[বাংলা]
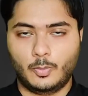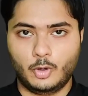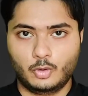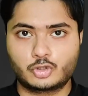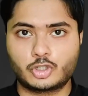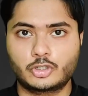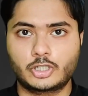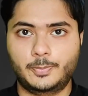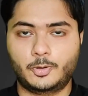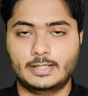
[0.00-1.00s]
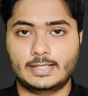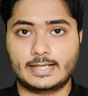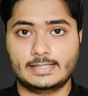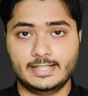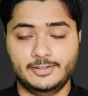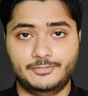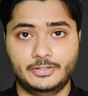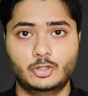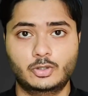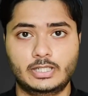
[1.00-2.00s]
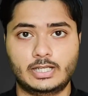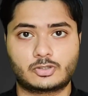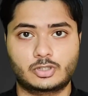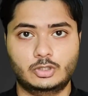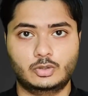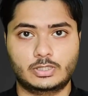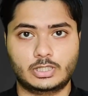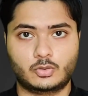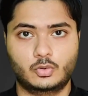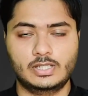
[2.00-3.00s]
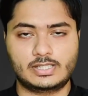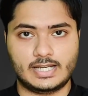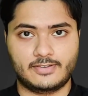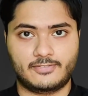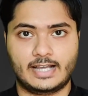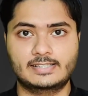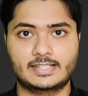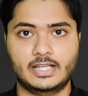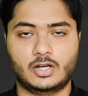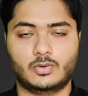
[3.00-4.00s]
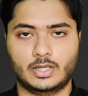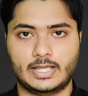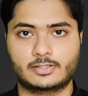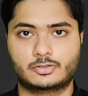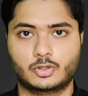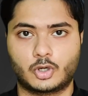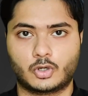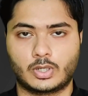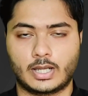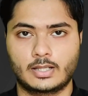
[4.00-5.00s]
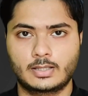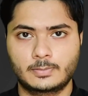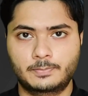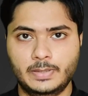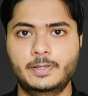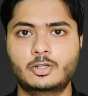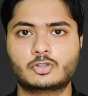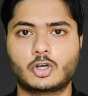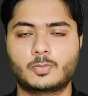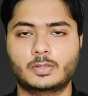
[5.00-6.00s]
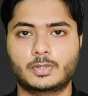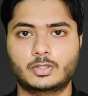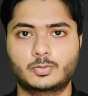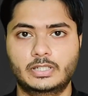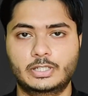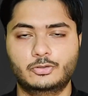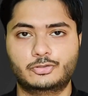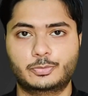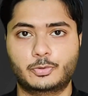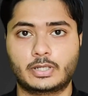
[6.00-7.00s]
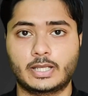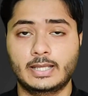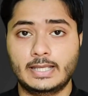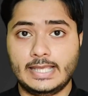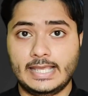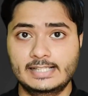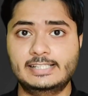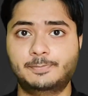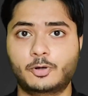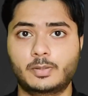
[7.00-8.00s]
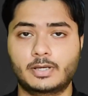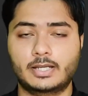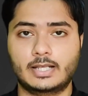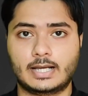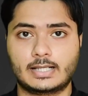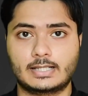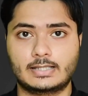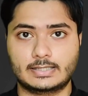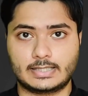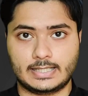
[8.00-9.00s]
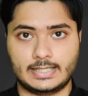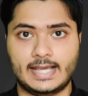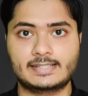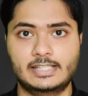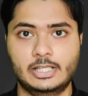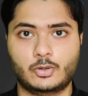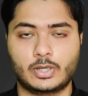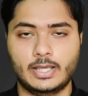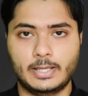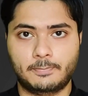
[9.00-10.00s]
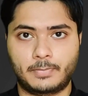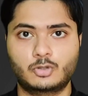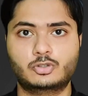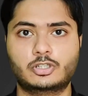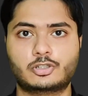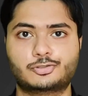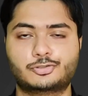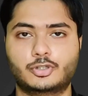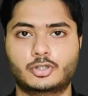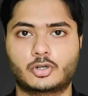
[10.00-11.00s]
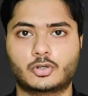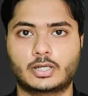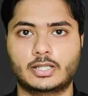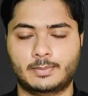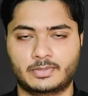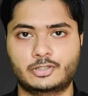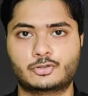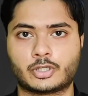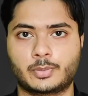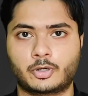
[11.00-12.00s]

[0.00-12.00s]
তবে অনুসন্ধানে পরে দেখা যায় ভিডিওটি আসলে দু সালে ভাইজাগে হওয়া গ্যাস দুর্ঘটনা বিভিন্ন সংবাদ মাধ্যমের নিউজ রিপোর্টে এলজি পরিবারের কারখানা থেকে গ্যাস লিক হয়ে মানুষের অসুস্থ হওয়ার ঘটনাটি আমাদের চোখে